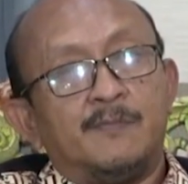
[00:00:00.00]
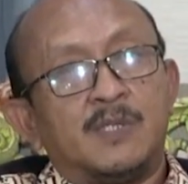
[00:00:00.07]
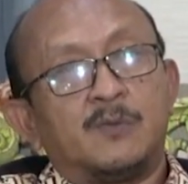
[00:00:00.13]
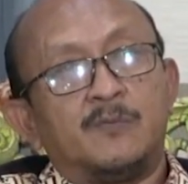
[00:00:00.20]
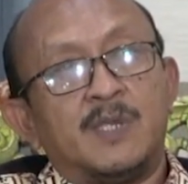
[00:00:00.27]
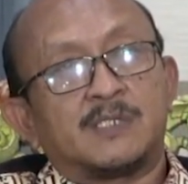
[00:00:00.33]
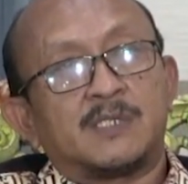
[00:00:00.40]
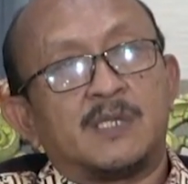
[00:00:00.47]
itu
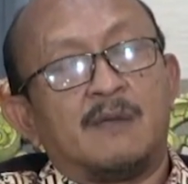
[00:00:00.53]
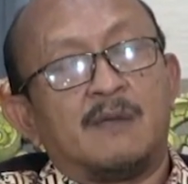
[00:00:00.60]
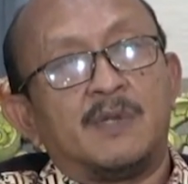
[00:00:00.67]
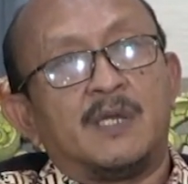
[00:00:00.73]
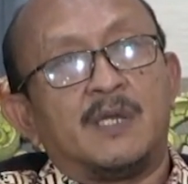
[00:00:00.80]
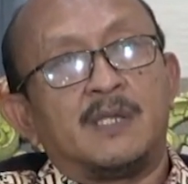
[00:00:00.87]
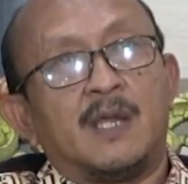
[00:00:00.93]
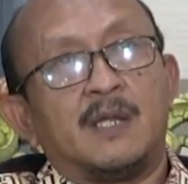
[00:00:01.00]
biasa
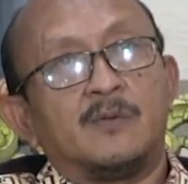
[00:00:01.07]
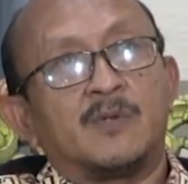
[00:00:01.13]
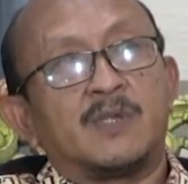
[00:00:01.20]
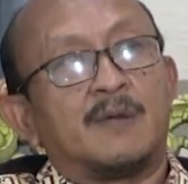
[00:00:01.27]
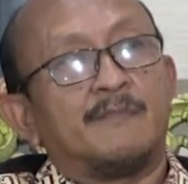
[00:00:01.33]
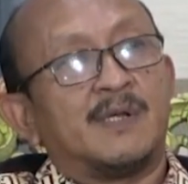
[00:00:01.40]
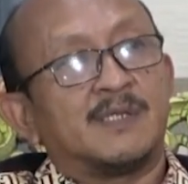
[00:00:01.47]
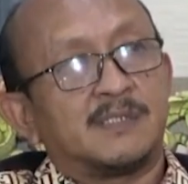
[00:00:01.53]
diambil dari anggur
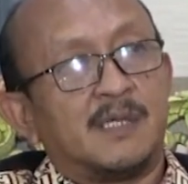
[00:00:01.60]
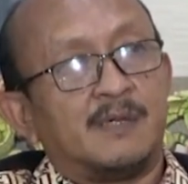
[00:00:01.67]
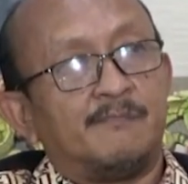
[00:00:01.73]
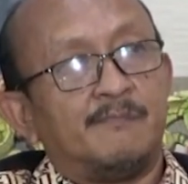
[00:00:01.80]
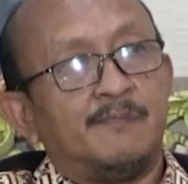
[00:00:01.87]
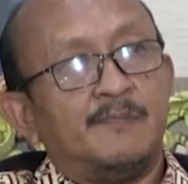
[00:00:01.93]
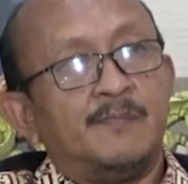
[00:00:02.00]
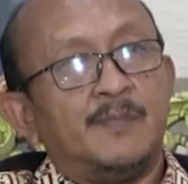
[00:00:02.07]
yang
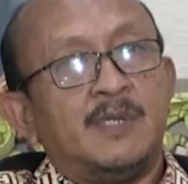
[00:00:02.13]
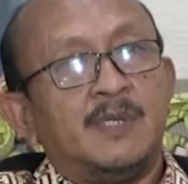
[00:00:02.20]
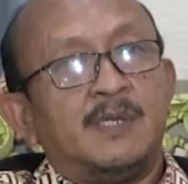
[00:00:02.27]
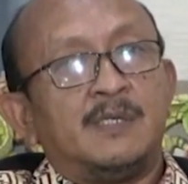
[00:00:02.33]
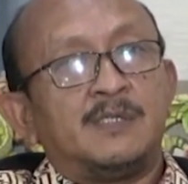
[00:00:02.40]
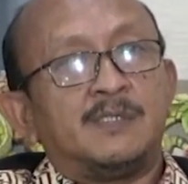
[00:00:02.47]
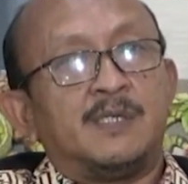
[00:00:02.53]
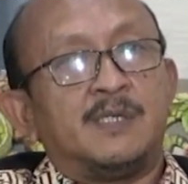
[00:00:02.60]
masam
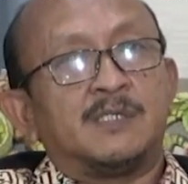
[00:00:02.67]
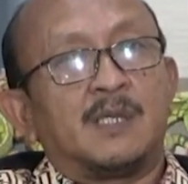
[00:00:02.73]
jenis